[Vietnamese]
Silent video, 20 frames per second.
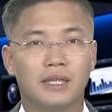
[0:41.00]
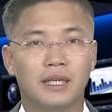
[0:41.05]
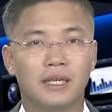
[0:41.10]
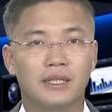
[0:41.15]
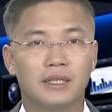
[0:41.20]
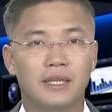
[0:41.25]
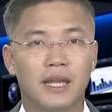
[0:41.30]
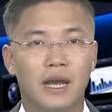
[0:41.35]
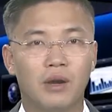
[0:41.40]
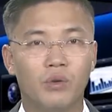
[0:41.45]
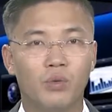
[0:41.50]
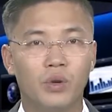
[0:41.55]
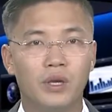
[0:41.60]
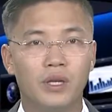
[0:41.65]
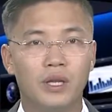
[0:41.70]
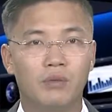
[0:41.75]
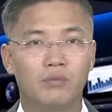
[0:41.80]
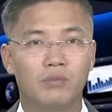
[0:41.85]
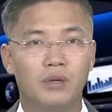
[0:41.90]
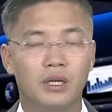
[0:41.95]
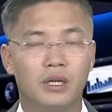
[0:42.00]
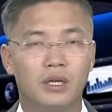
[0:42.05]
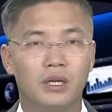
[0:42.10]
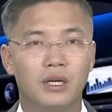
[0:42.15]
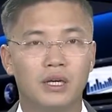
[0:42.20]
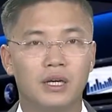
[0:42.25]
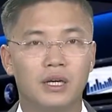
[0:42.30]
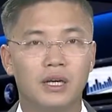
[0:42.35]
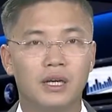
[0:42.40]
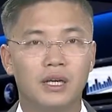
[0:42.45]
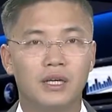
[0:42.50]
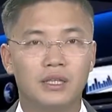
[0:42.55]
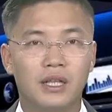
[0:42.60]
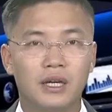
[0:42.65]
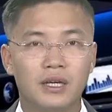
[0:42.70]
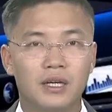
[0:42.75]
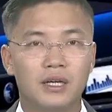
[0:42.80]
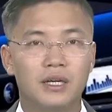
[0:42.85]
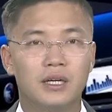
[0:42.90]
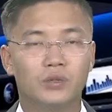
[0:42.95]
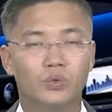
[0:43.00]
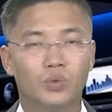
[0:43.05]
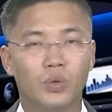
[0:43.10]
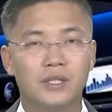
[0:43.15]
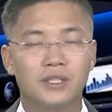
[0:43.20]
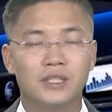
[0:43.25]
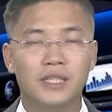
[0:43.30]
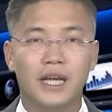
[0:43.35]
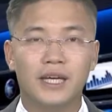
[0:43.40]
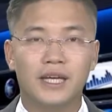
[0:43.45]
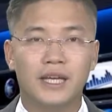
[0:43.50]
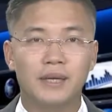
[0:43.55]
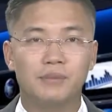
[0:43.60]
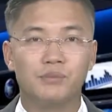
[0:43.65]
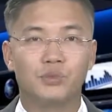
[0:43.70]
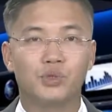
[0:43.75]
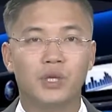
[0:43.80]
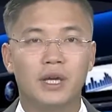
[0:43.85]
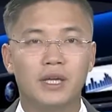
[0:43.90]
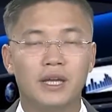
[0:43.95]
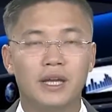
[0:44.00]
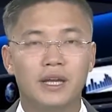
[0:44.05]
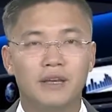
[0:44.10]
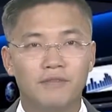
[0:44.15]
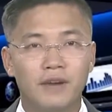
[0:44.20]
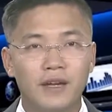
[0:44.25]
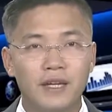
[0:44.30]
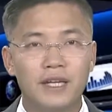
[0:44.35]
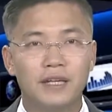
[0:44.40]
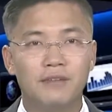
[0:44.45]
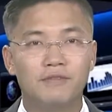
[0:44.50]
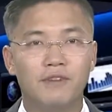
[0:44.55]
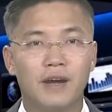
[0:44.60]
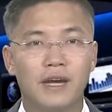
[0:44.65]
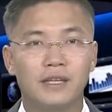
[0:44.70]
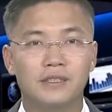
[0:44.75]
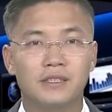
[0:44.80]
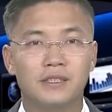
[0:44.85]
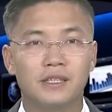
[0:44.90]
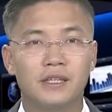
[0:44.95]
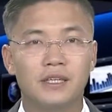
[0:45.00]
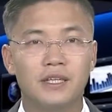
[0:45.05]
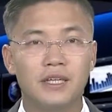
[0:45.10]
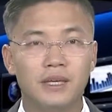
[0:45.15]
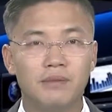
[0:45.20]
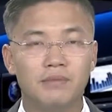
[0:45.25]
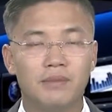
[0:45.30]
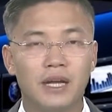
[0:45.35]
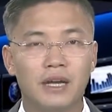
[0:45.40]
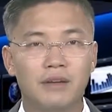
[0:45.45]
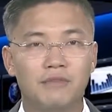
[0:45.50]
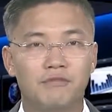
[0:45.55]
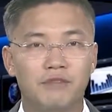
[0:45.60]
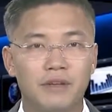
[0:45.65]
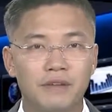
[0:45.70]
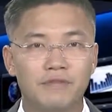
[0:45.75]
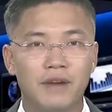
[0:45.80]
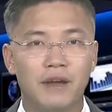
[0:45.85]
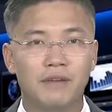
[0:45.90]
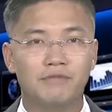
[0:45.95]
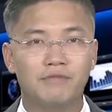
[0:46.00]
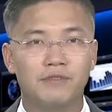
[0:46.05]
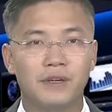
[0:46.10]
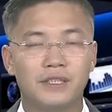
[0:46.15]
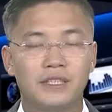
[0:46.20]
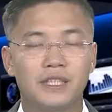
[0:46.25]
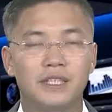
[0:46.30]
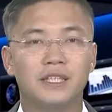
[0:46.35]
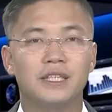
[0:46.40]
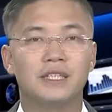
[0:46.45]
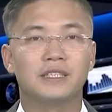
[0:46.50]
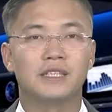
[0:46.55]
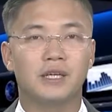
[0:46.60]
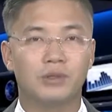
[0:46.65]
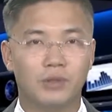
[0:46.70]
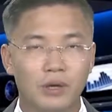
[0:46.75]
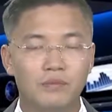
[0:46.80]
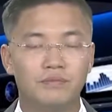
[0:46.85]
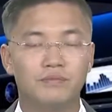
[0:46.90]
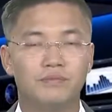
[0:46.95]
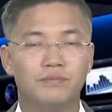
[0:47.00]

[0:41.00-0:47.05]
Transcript: tỉnh đã huy động lực lượng tăng cường tuần tra kiểm soát, phát hiện và xử lý nghiêm các vi phạm về trật tự giao thông.